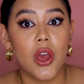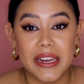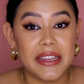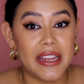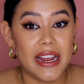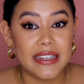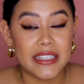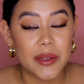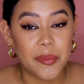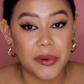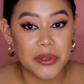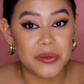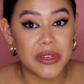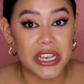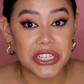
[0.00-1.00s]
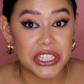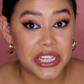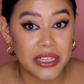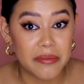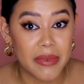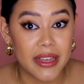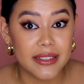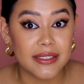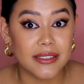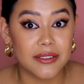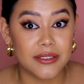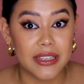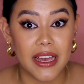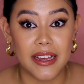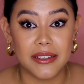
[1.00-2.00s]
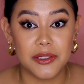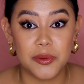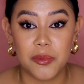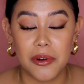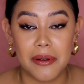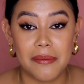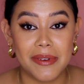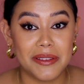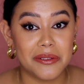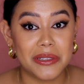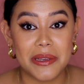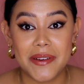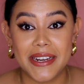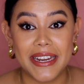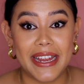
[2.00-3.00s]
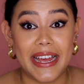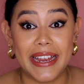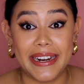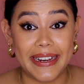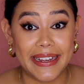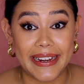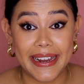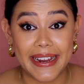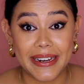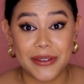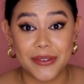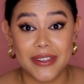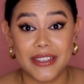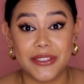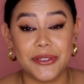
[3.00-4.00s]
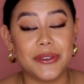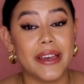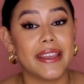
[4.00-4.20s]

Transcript: Literal, si te pones una sheet mask, o sea, tus problemas no se van a arreglar con eso.